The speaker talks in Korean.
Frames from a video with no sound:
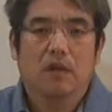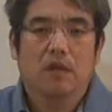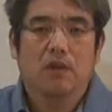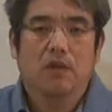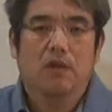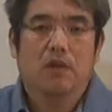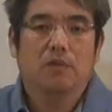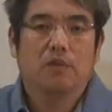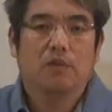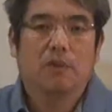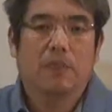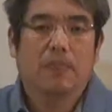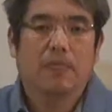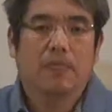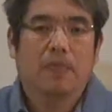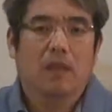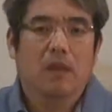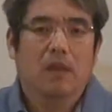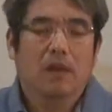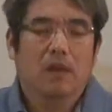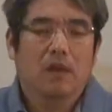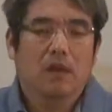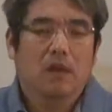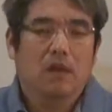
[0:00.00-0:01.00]
여러분
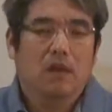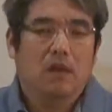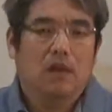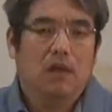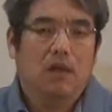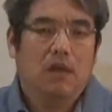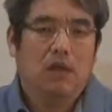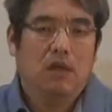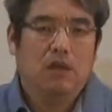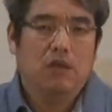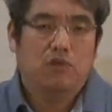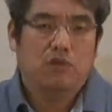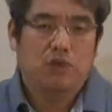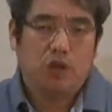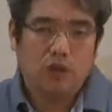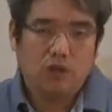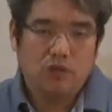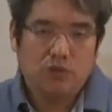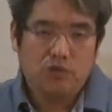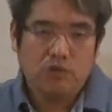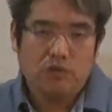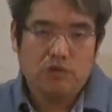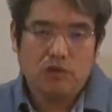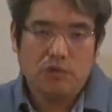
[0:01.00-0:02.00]
이
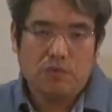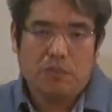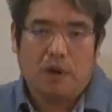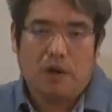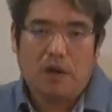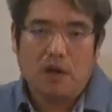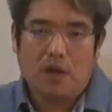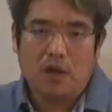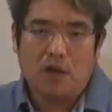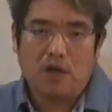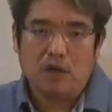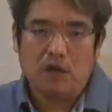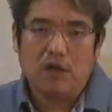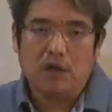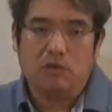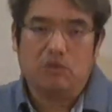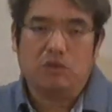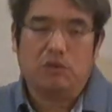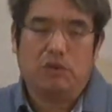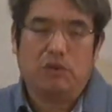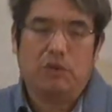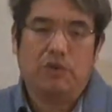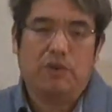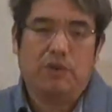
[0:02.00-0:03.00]
죄수를 벌하는
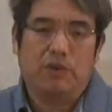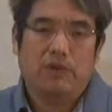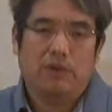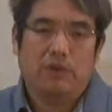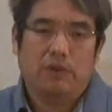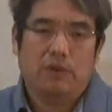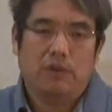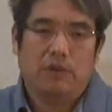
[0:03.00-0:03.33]
것도요.